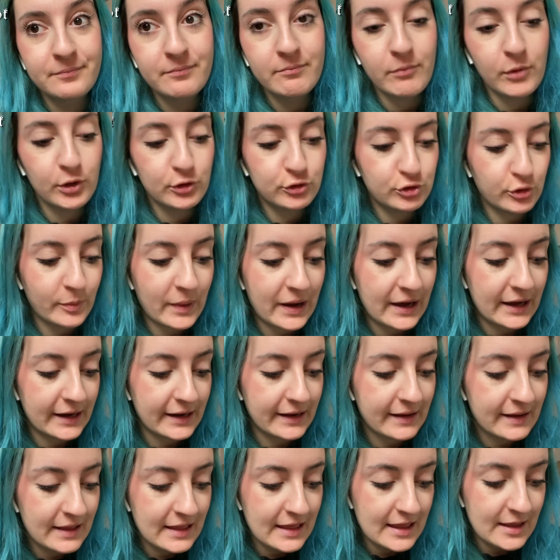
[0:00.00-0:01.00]
molto
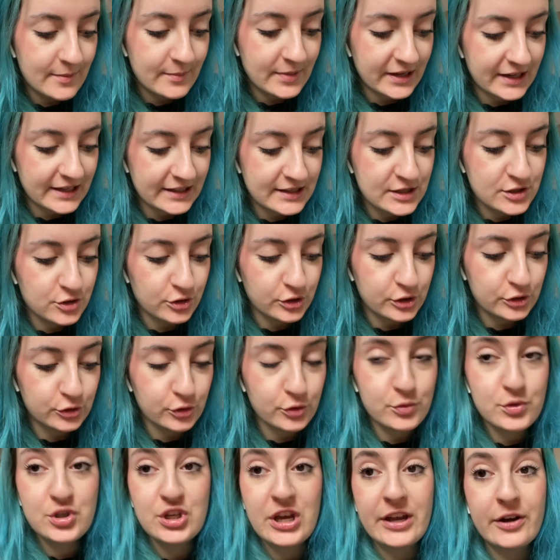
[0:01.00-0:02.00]
male perché di
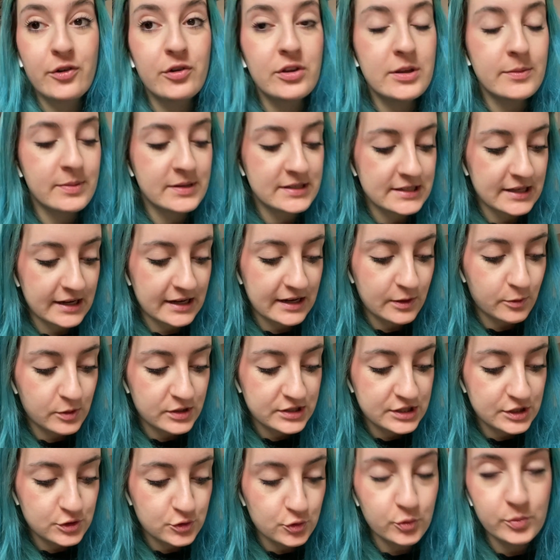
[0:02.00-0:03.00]
solito cerco di passarli
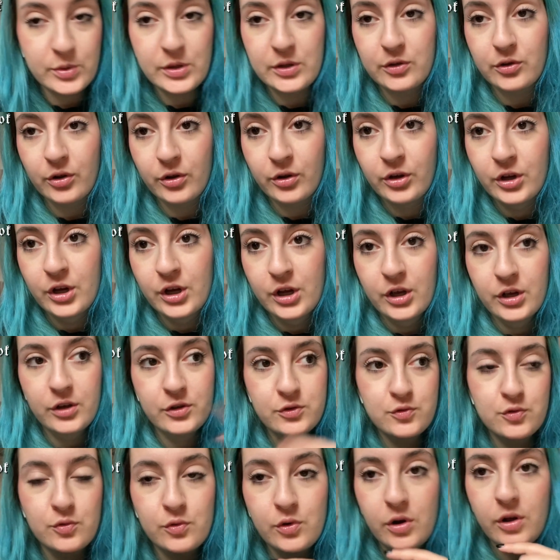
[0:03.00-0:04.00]
quasi subito
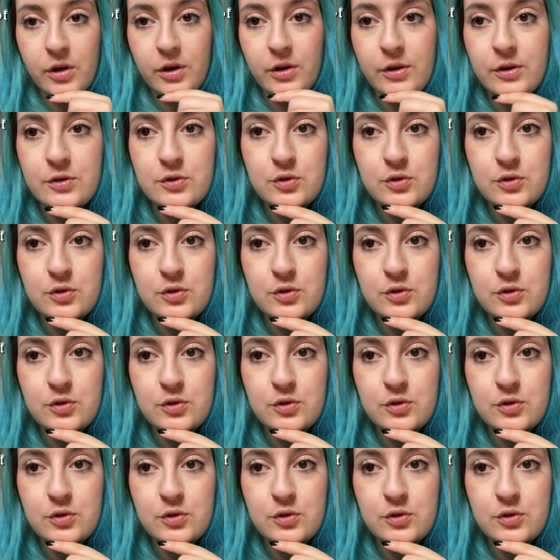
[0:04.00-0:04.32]
sul,